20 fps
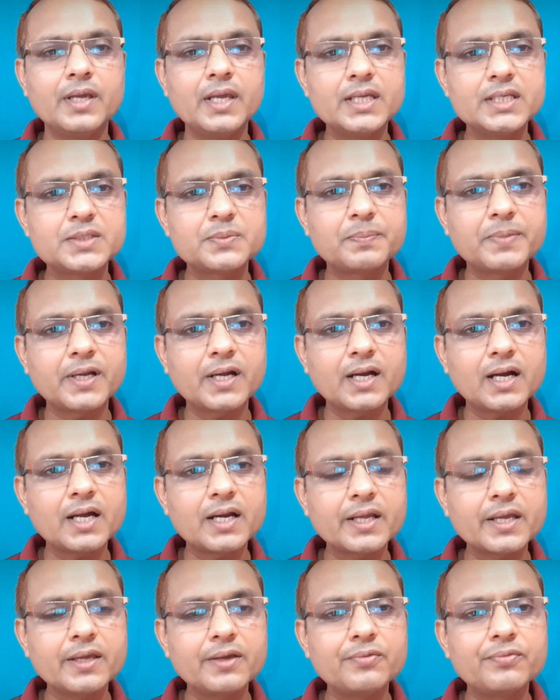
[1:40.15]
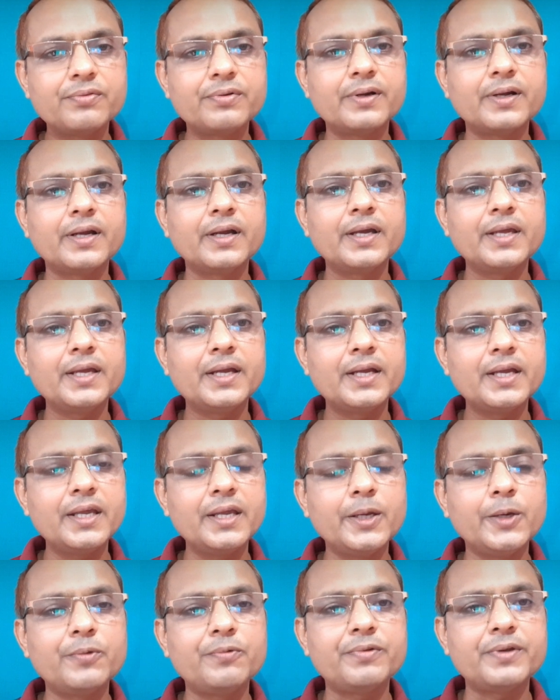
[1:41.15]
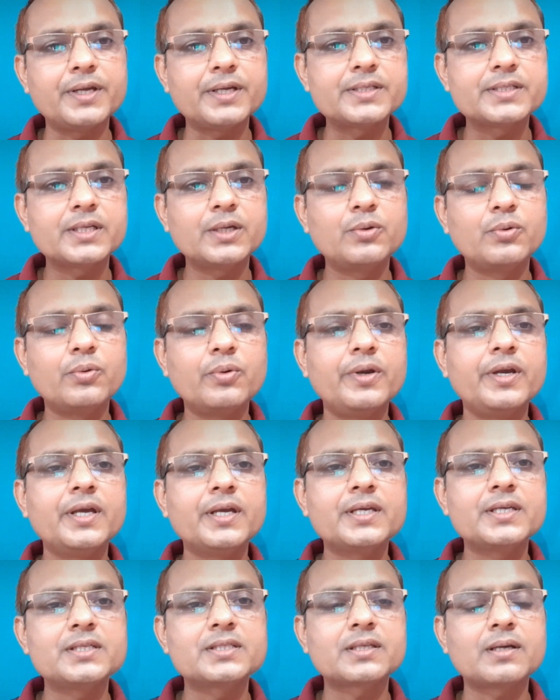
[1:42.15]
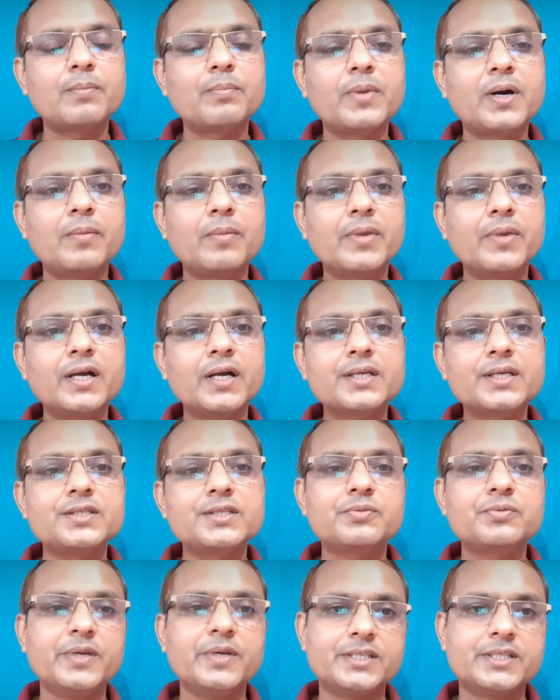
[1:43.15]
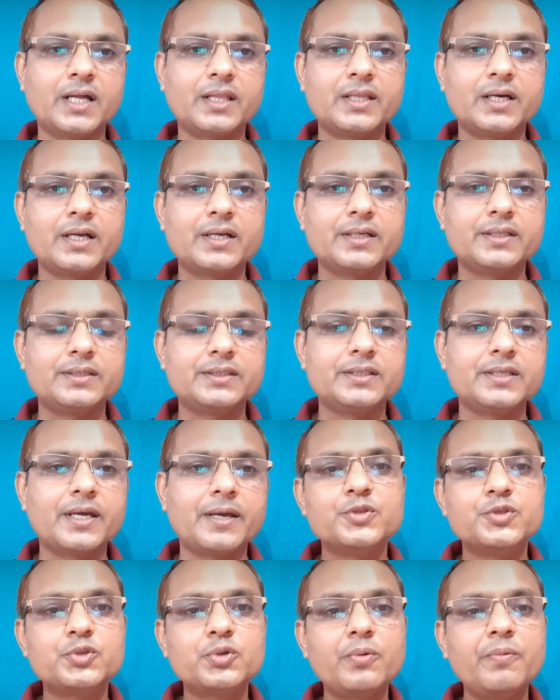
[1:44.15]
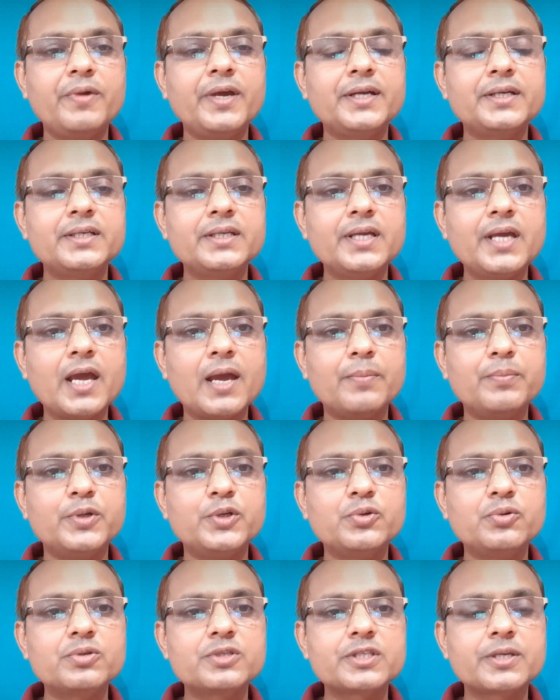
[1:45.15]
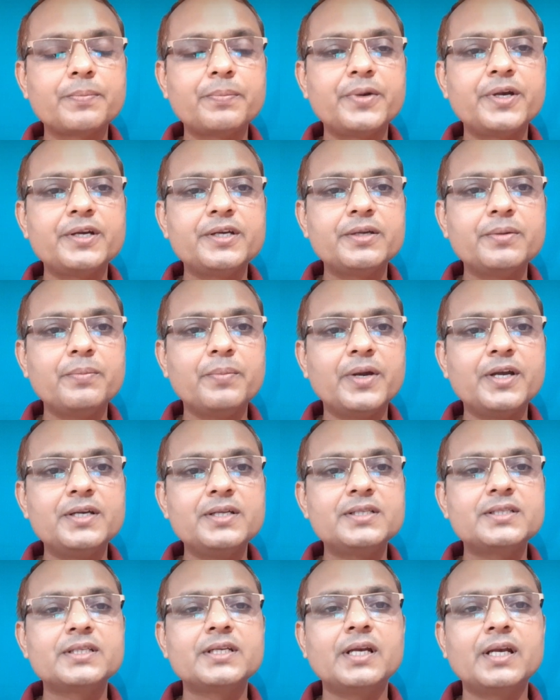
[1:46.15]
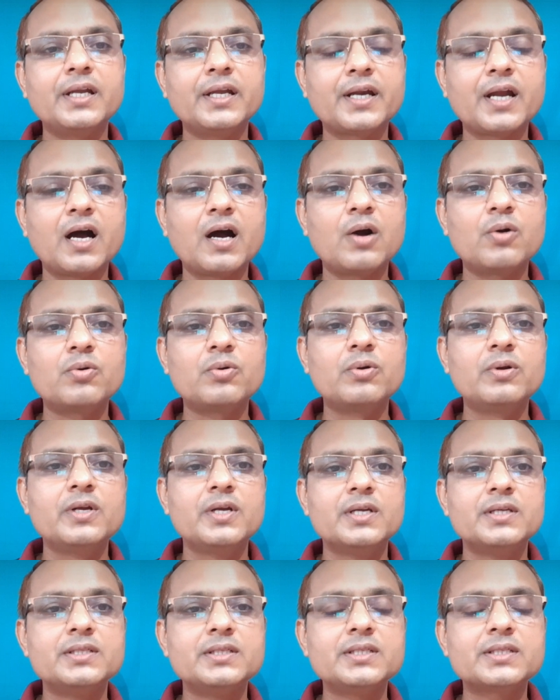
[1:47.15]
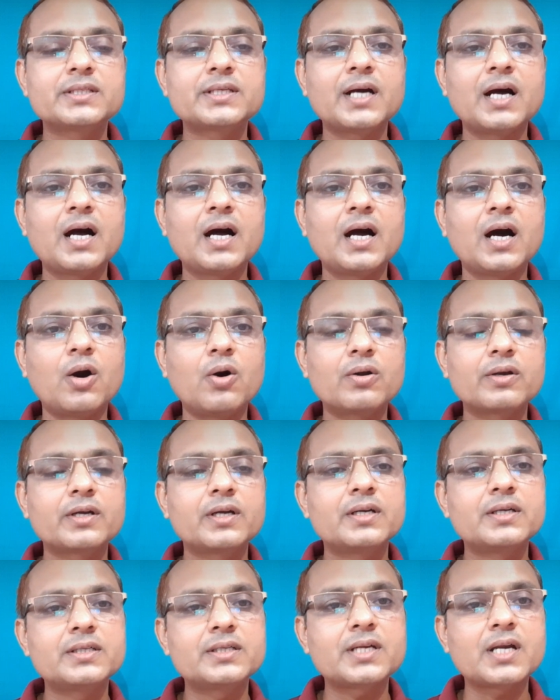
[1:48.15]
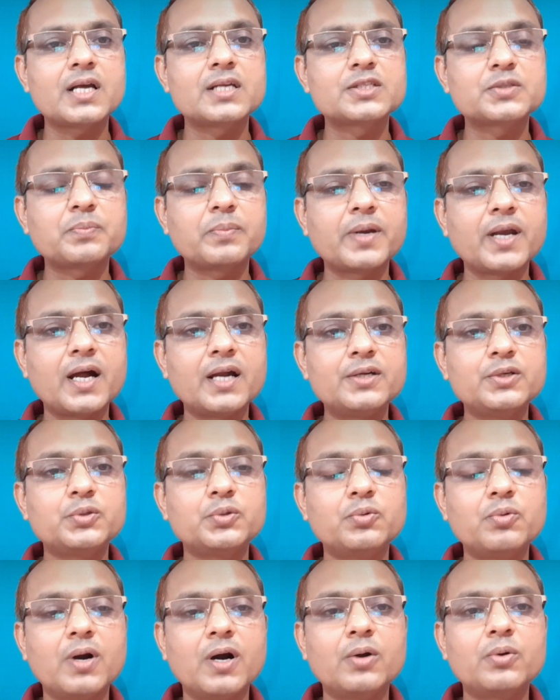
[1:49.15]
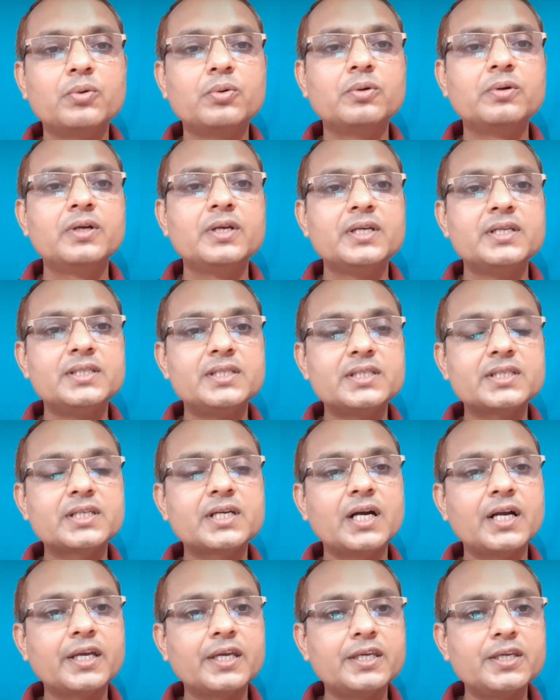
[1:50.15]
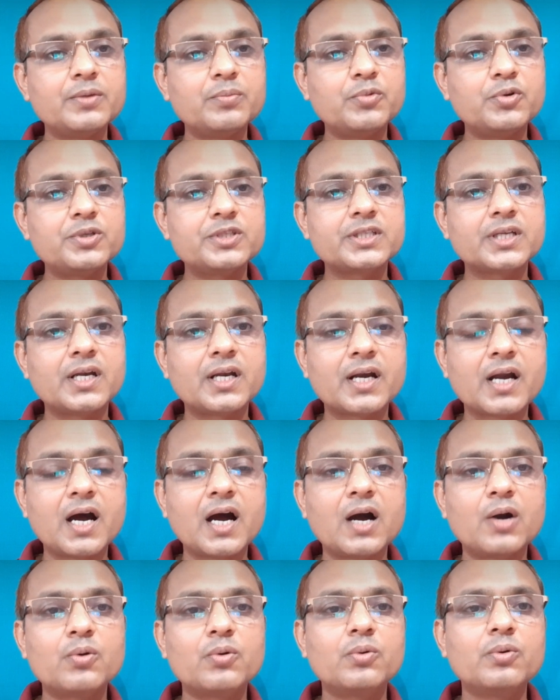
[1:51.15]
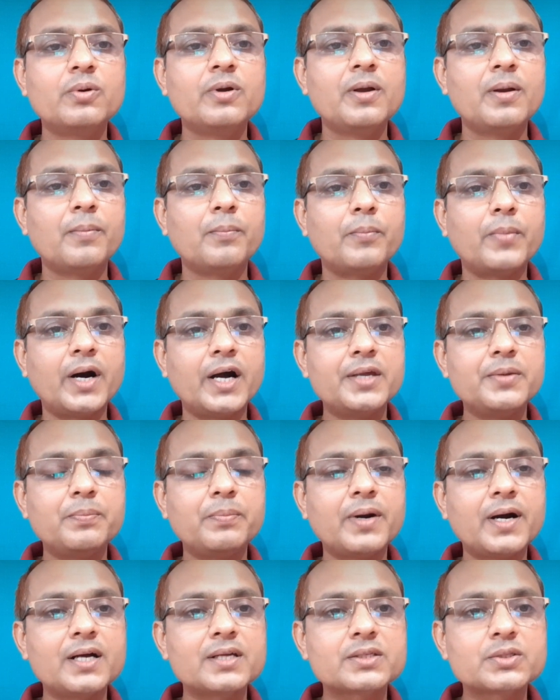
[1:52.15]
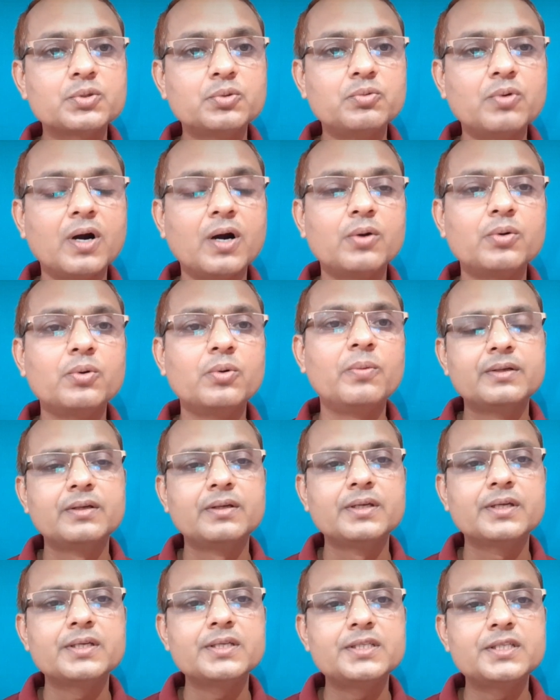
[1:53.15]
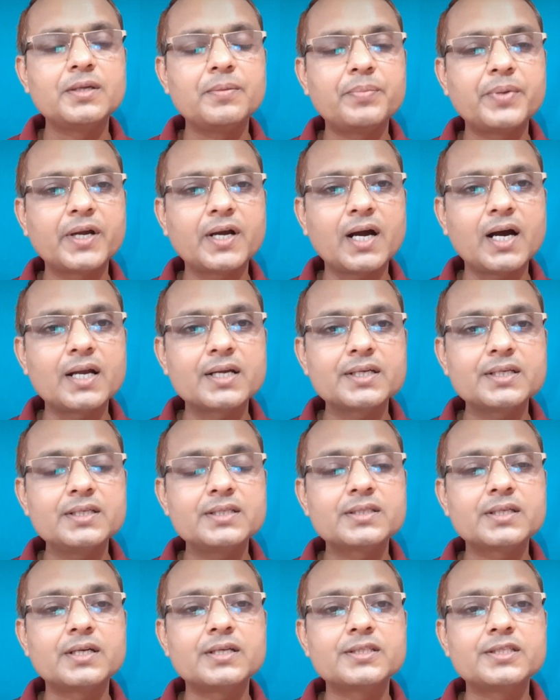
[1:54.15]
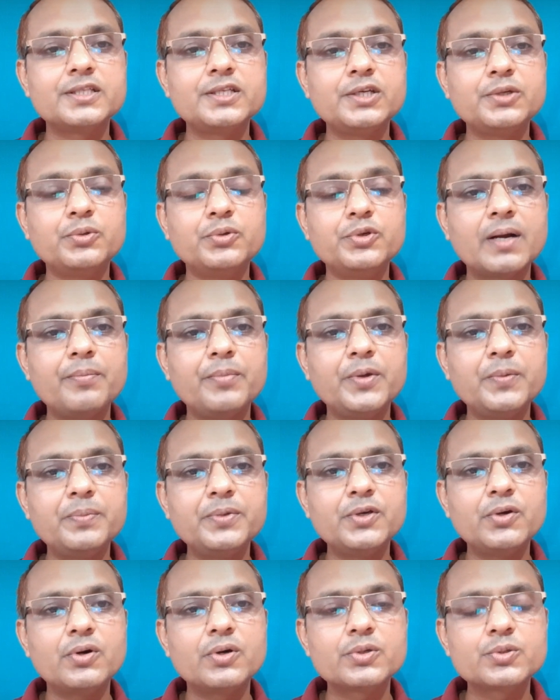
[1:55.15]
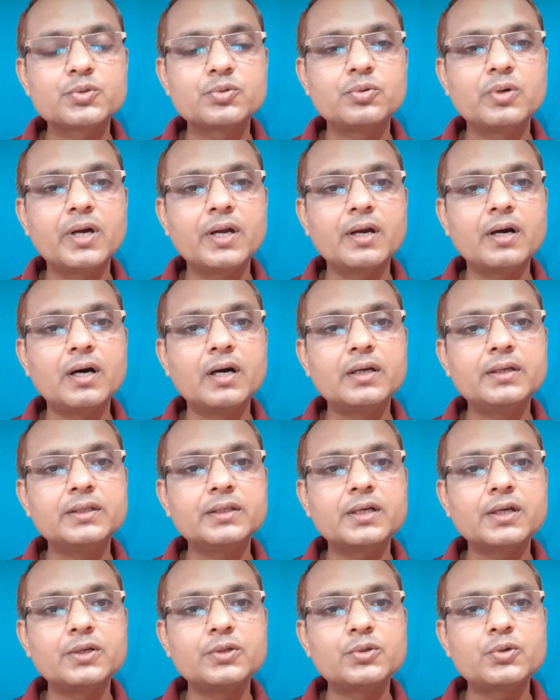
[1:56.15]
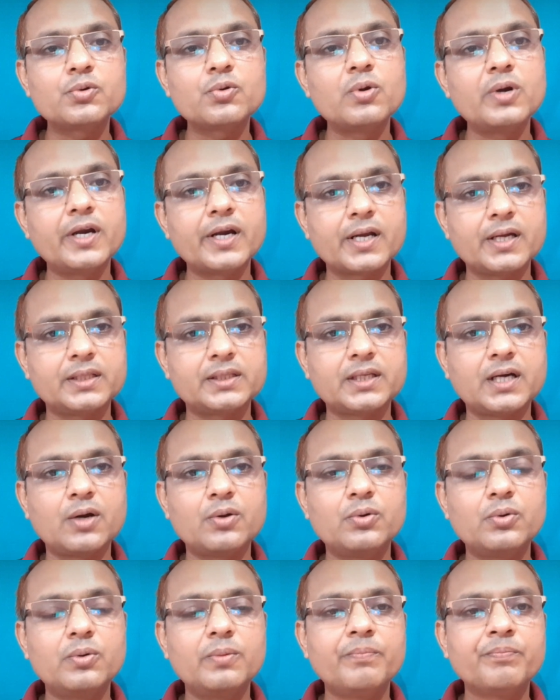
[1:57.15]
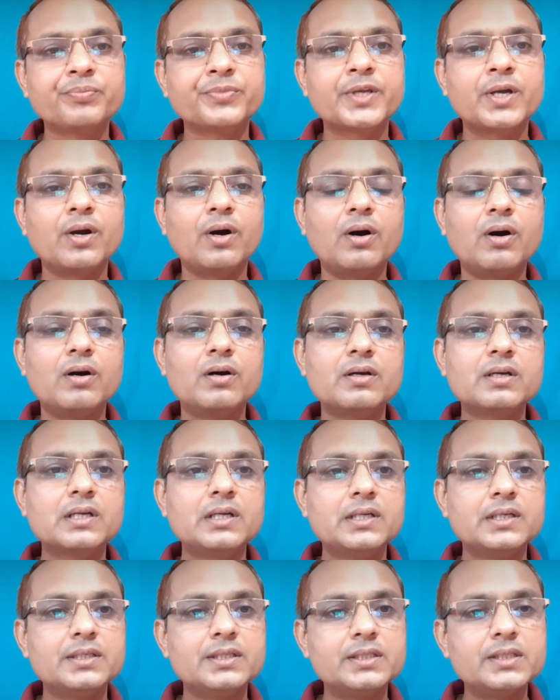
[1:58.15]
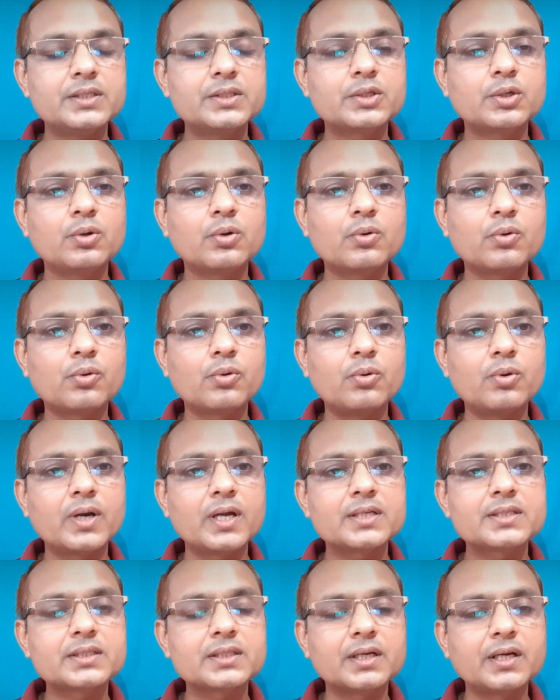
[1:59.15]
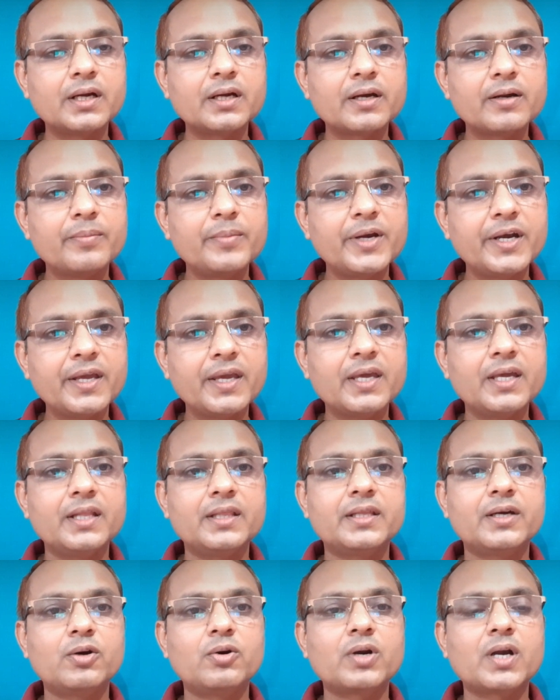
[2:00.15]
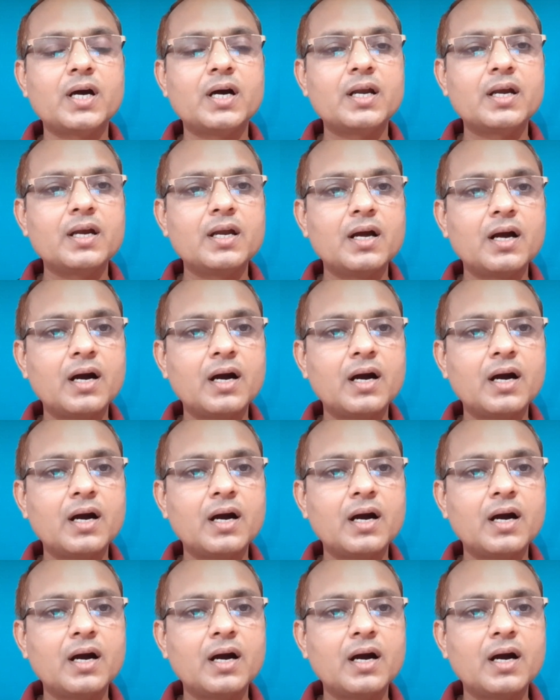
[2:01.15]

इस प्रकार के फंगई के इन्फेक्शन होने की संभावना किस में ज्यादा रहती है जो व्यक्ति एम्यूनो सपरेटिव मेडिसिन ले रहा हो जिसका ऑर्गन ट्रांसप्लांट हुआ हो जिसका कीमो चल रहा हो बाईपास हुआ हो किसी प्रकार की सर्जरी हुई बीपी और शुगर अर्न कंट्रोल रहता हो और जिसको कोरोना संक्रमण के दौरान